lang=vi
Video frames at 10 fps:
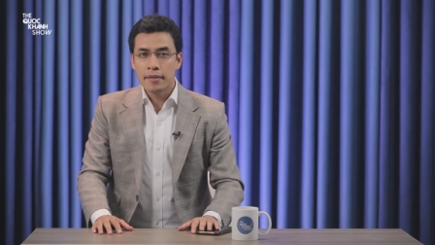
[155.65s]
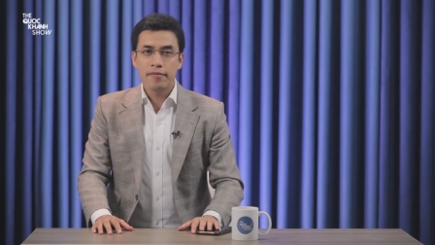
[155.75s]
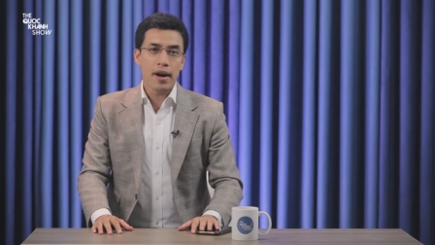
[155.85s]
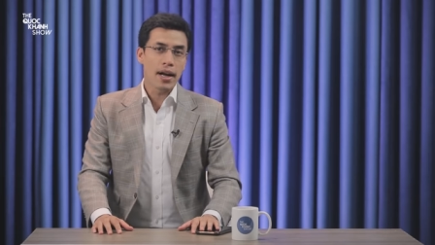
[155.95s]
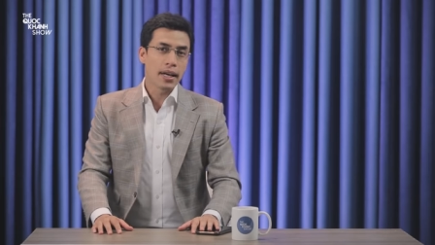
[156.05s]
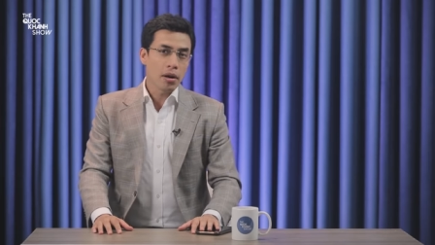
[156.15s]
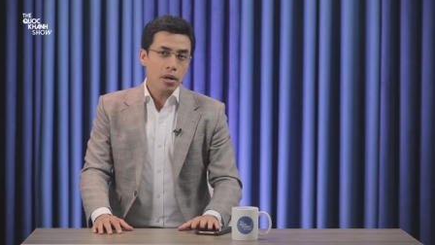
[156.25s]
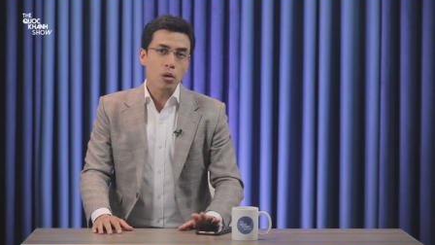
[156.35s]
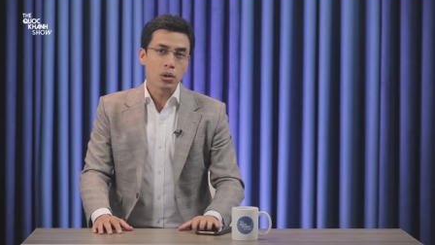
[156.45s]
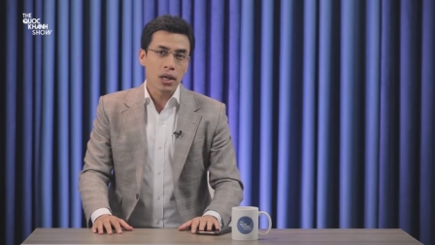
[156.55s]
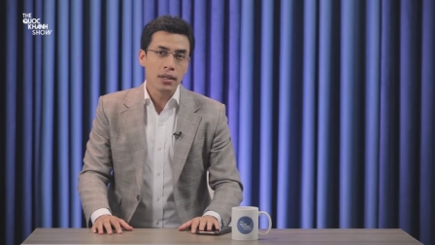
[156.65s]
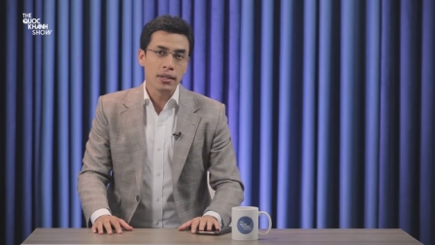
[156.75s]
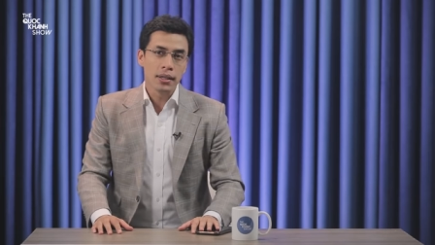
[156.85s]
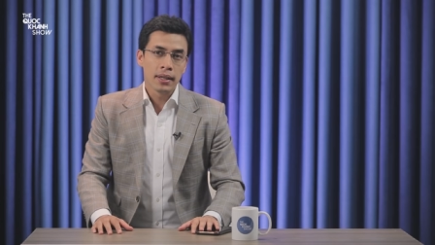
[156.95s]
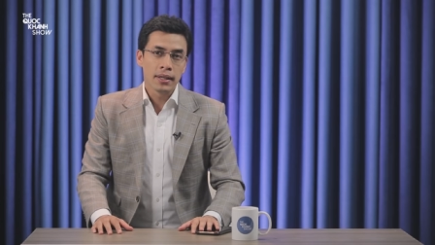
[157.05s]
Và nếu đầu
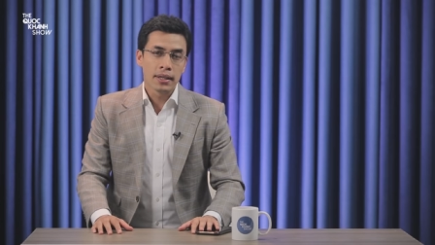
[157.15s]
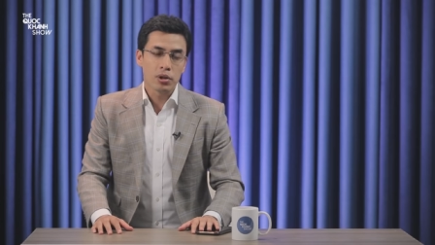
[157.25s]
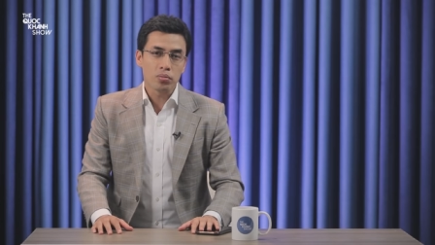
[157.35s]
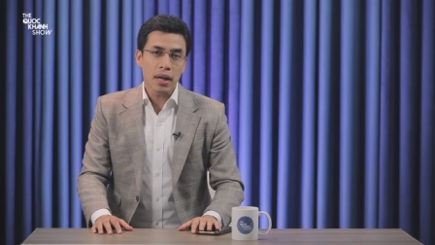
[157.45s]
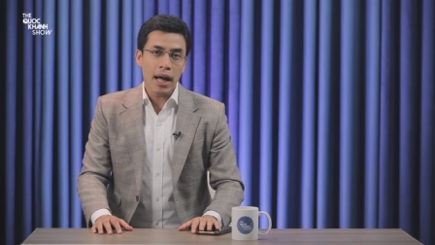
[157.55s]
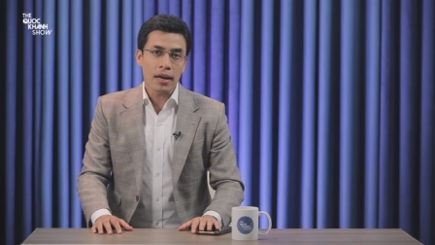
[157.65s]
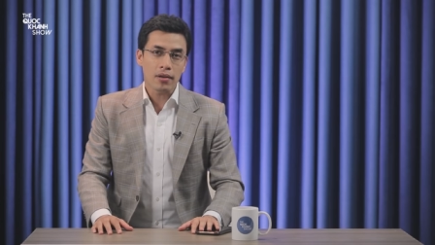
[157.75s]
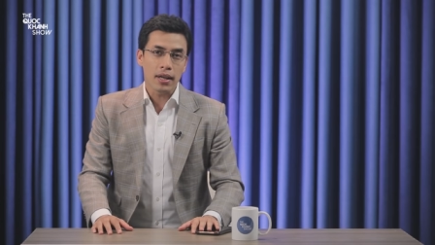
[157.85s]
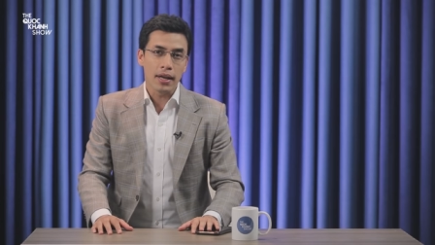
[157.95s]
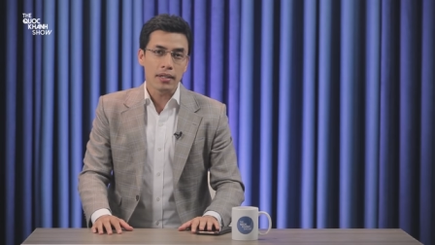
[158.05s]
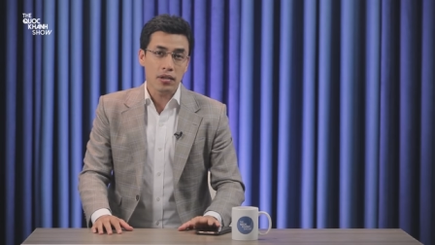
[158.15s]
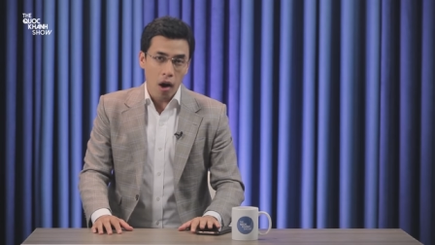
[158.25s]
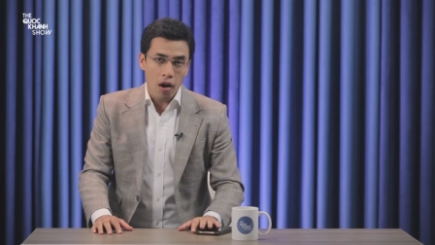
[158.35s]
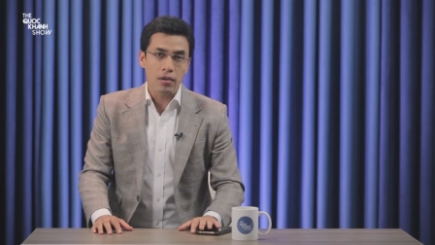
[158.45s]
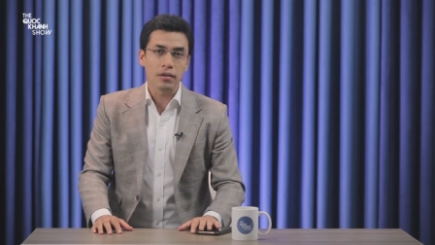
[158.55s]
tư thì chúng ta có thể
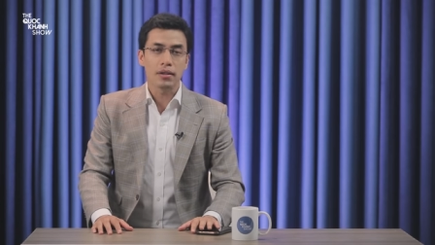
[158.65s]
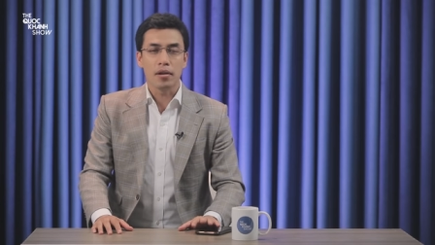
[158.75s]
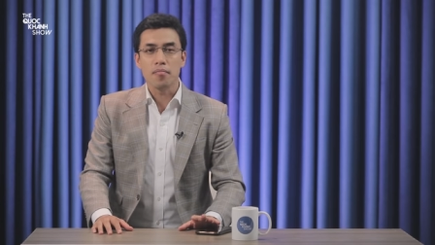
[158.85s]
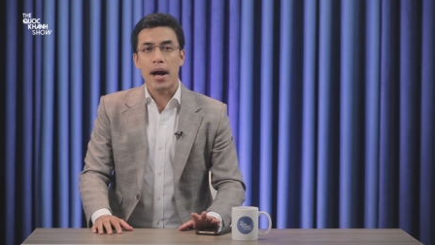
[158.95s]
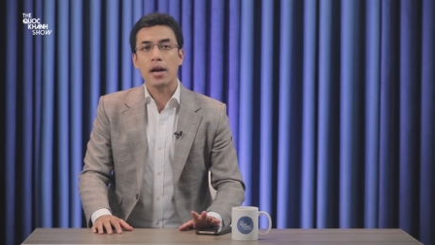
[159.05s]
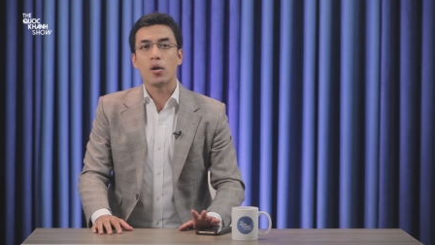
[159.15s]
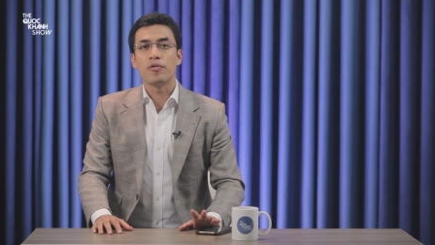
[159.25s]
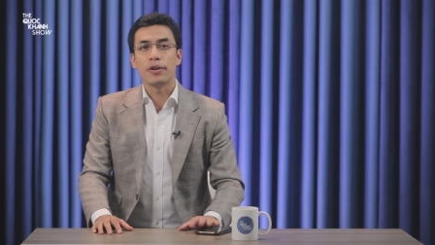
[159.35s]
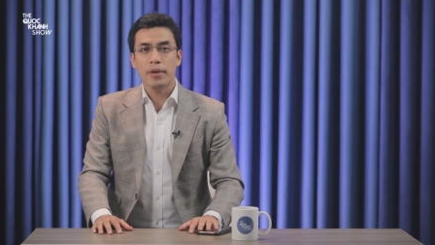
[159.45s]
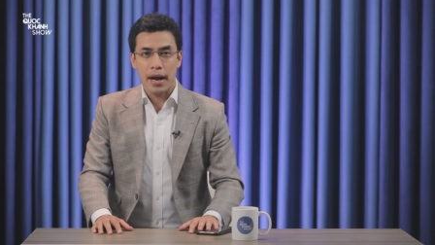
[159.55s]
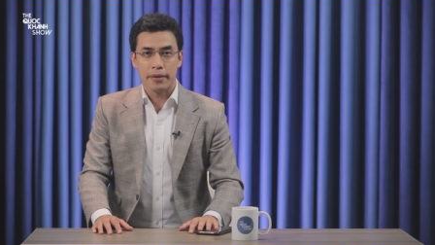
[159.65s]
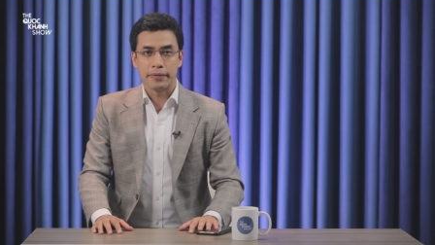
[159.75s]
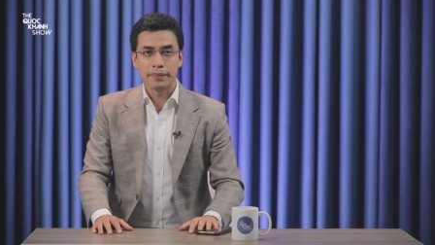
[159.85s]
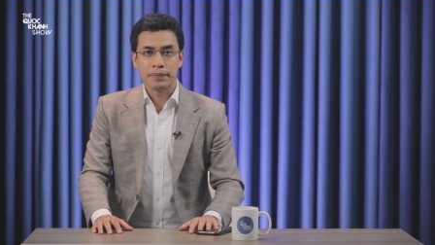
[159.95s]
chọn những mã cổ phiếu nào?